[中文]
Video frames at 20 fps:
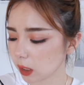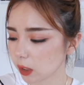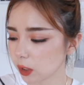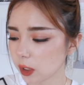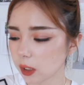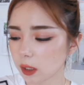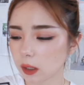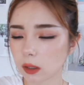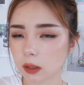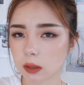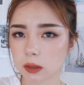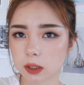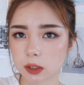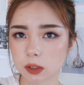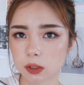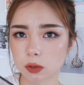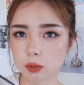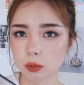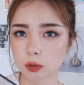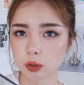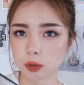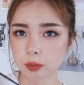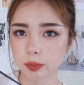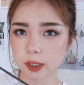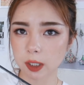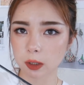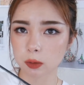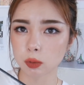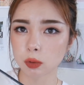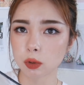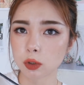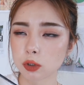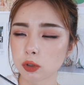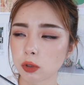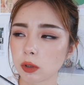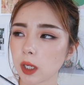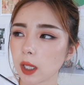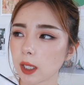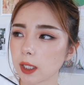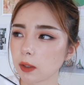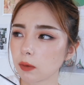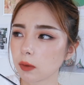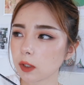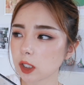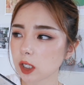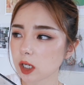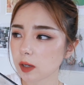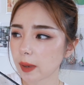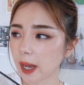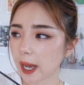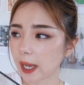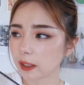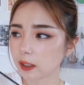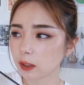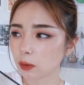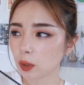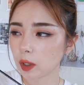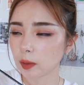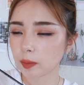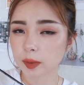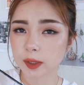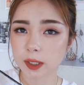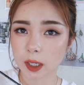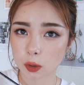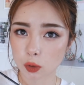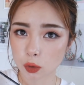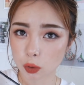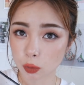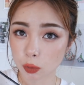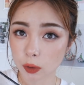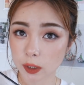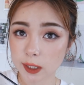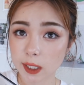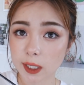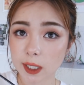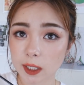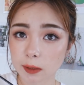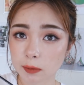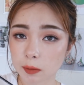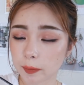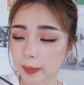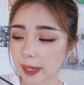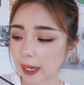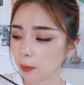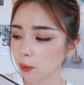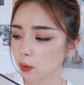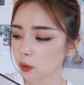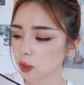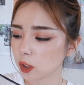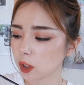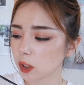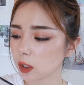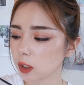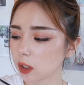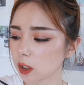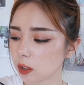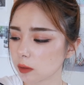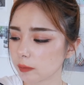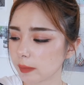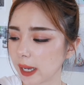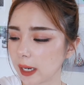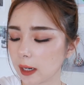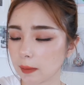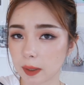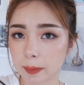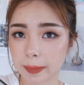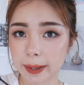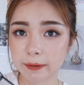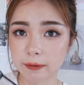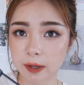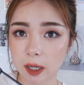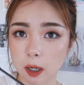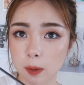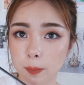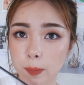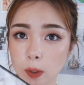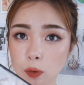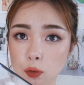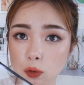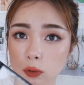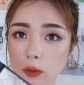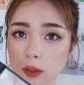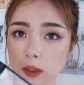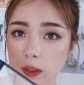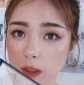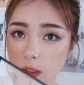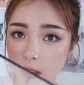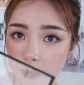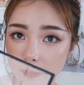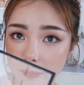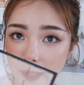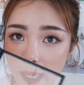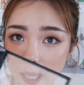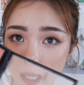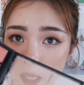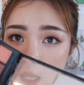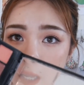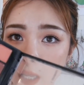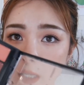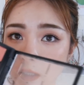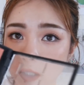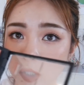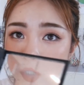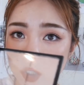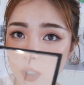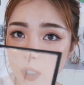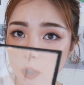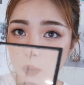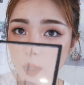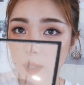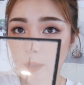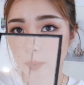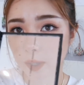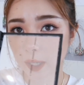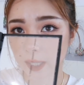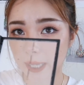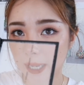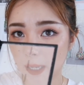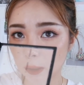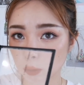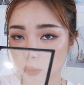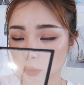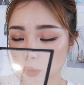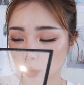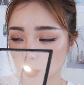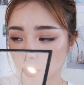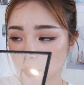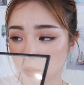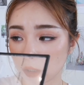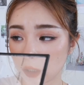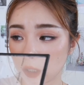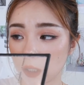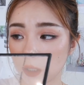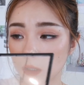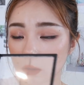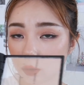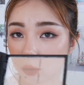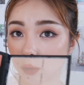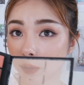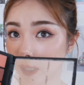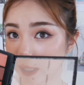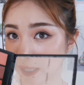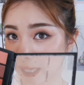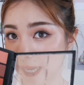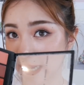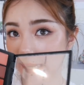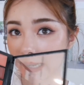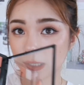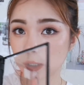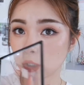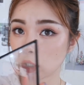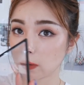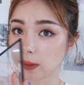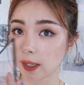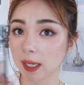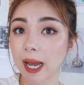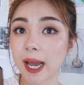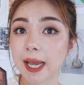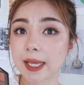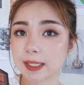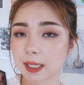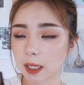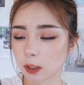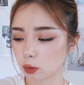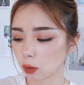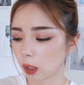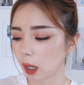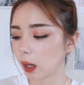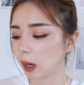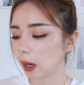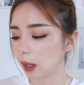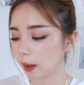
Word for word: 以那这个其实我就不想多说了，因为这些牌子我也不想说推荐给你们吧，我这个是买了没办法要帮助我自己的嘛，那这个我也不给大家做试色了，就给大家稍微看一下就好